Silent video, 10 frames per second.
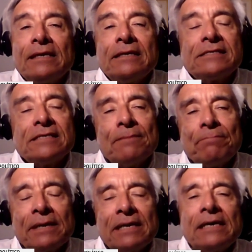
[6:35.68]

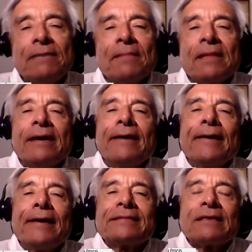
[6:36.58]
siempre
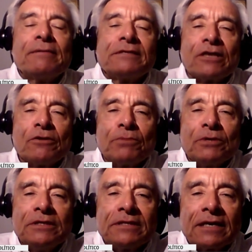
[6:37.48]
eh, atravesado por
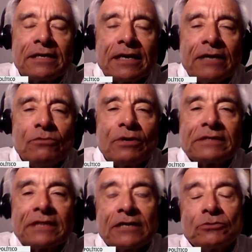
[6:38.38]
internas que nunca
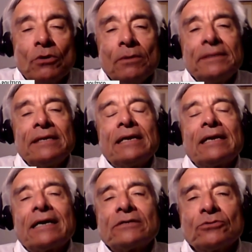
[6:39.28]
se resuelven y en el
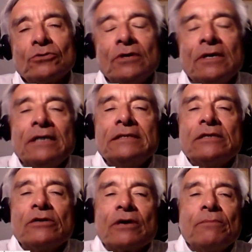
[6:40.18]
caso de
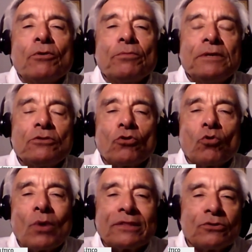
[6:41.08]
lo que hemos visto
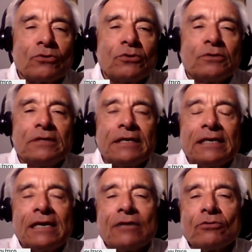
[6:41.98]
cuatro
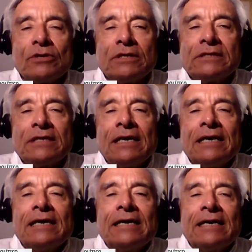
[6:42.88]
legisladores
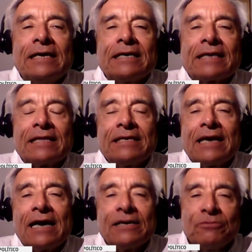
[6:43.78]
eh,
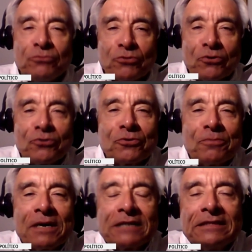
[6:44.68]
radicales junto con otro
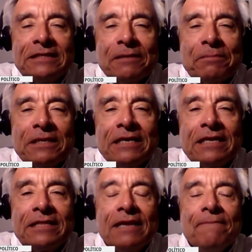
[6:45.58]
más
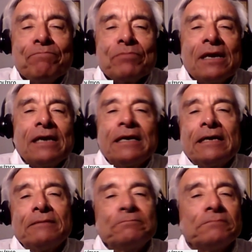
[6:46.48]
independiente
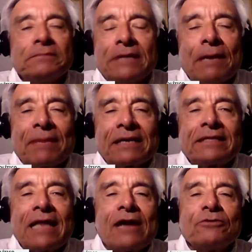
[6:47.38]
eh, se
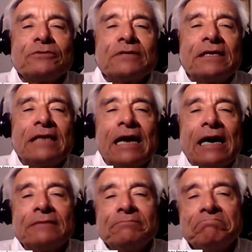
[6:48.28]
apartaron de
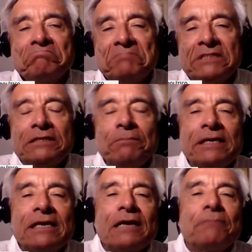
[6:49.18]
la
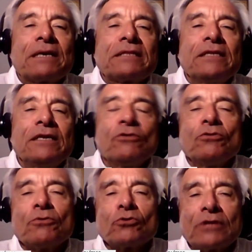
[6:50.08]
disciplina del partido y
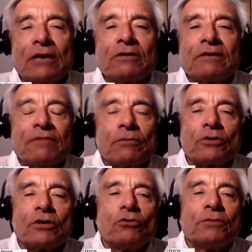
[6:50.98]
votaron a favor
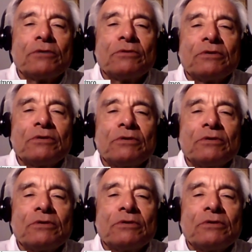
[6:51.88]
del gobierno
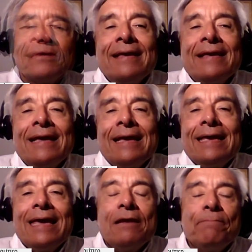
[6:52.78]
etcétera
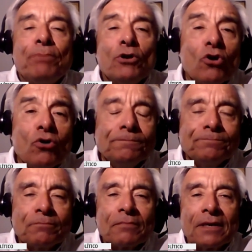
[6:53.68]
el pro
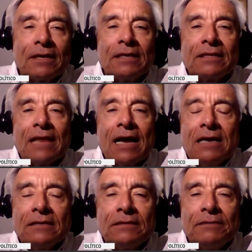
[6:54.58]

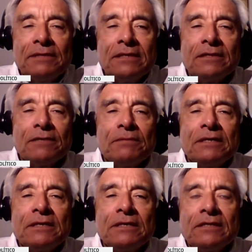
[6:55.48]
está
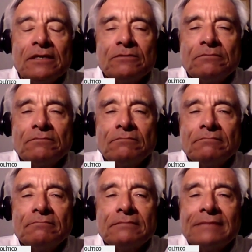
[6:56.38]
evidentemente en
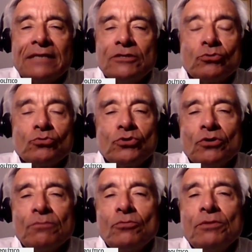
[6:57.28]
una disyunción
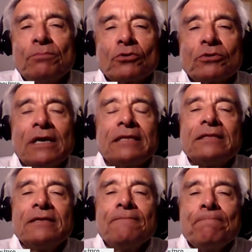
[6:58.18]
muy
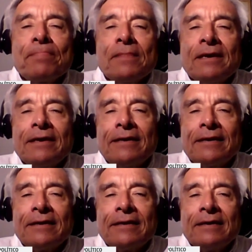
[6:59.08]
importante
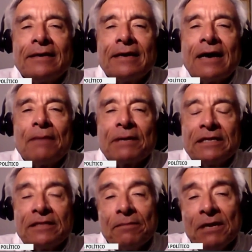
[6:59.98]

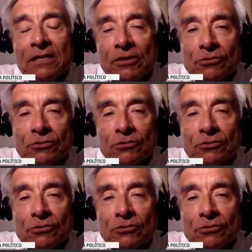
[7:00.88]
aparentemente o